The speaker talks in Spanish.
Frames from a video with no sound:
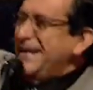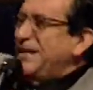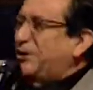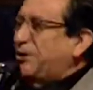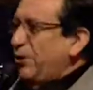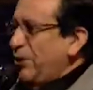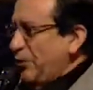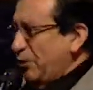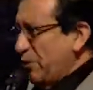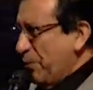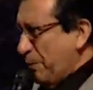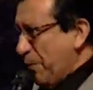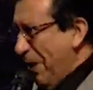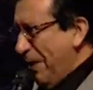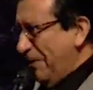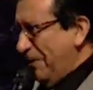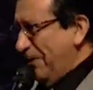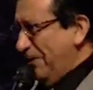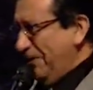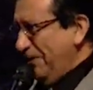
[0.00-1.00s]
de todo su
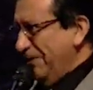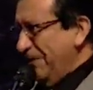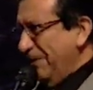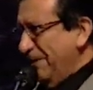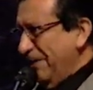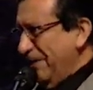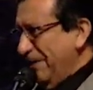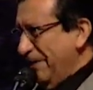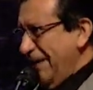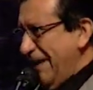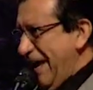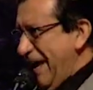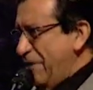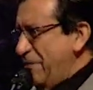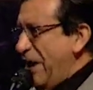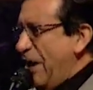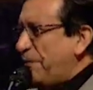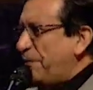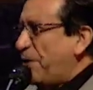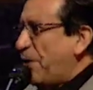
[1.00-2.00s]
pueblo en
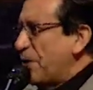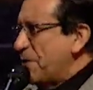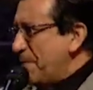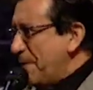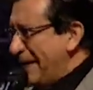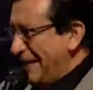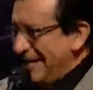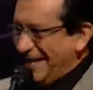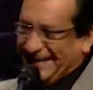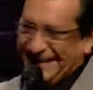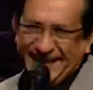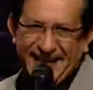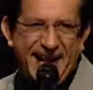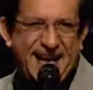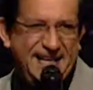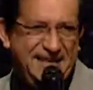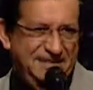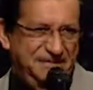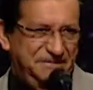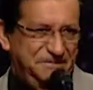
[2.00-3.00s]
una forma
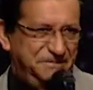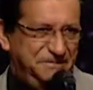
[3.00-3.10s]
literal.